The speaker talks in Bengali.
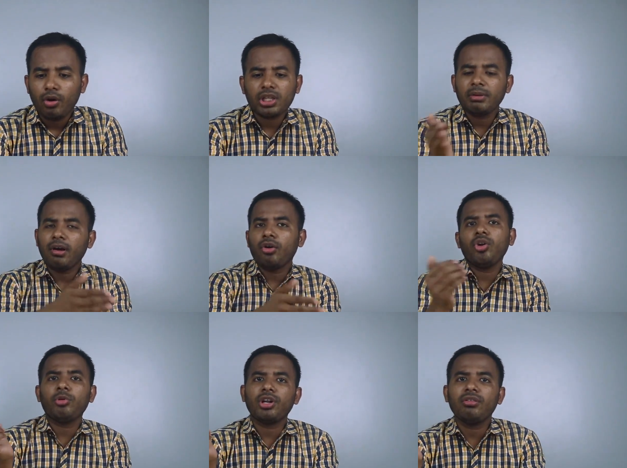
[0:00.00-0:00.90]
অথবা অন্য
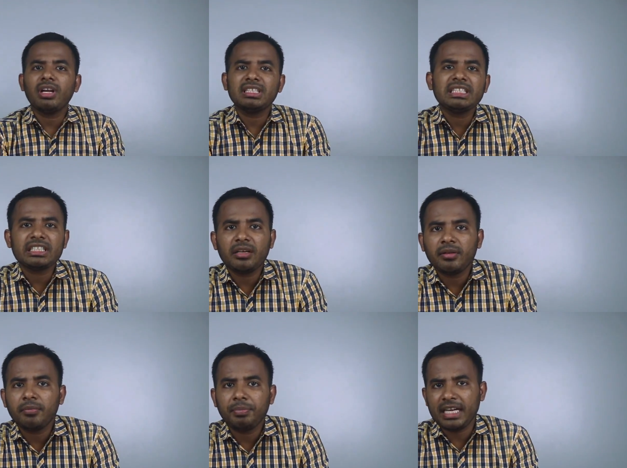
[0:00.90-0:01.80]
মডেলগুলো আছে যেটা
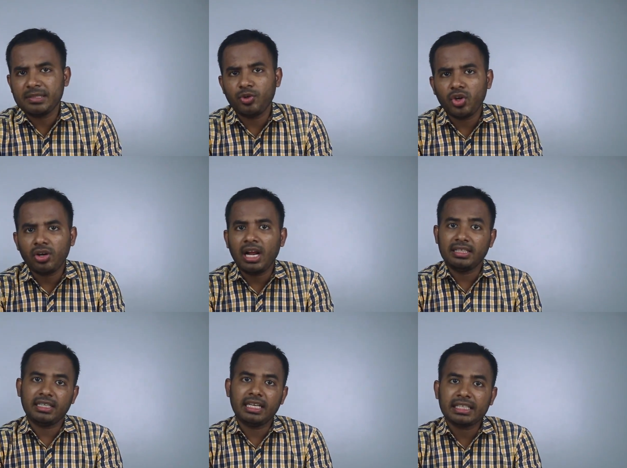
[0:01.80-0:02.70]
প্রাইস মনে করেন
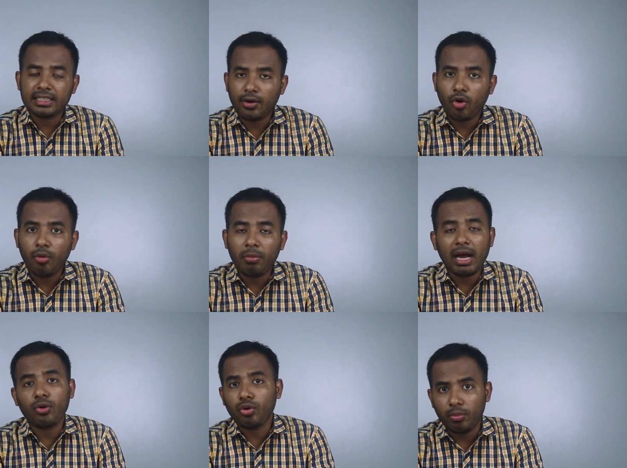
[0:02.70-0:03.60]
হাজার খানিক টাকা কম বা
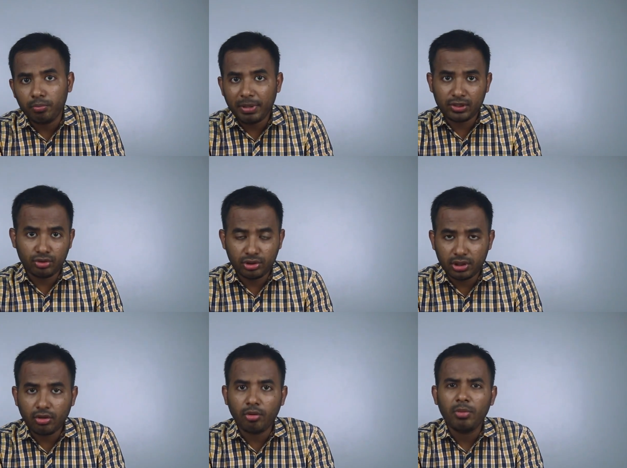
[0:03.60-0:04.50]
আরও কম পাঁচ ছশো
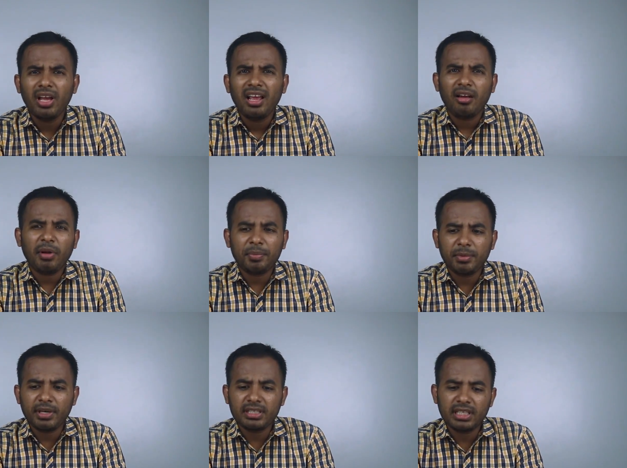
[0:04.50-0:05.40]
টাকা কম এখন ভাবতে
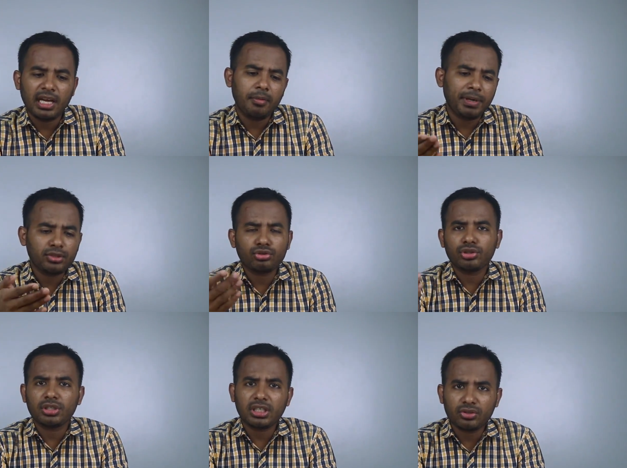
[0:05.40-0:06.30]
পারেন যে না পাঁচ ছশো
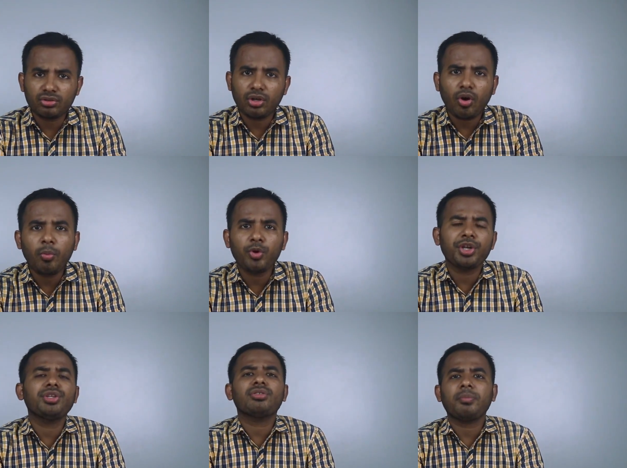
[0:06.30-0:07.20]
টাকা সাতশো টাকা কম
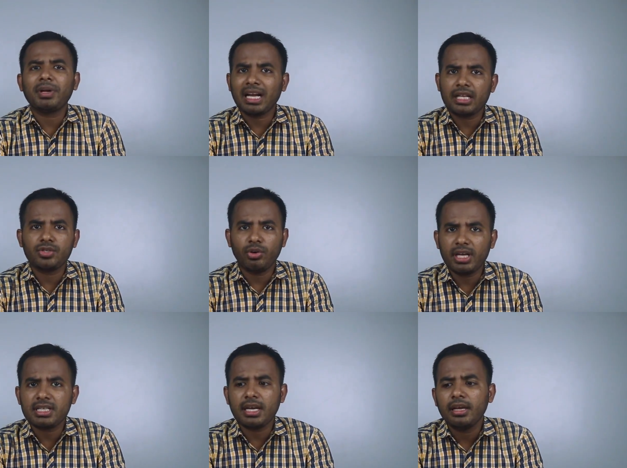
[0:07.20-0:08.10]
ওইটা দিয়ে তো আপনার কাজ
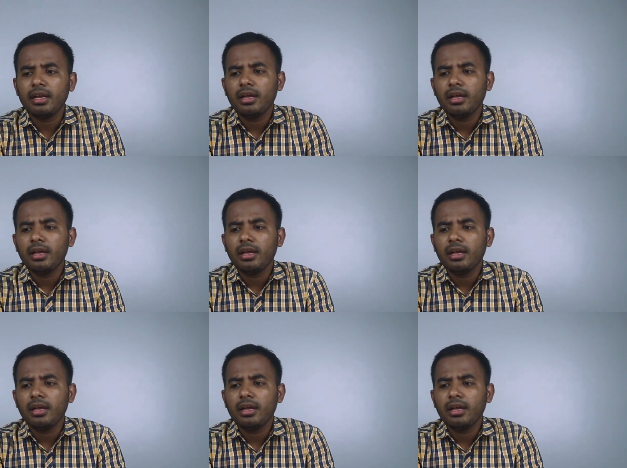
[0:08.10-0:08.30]
হয়ে যায়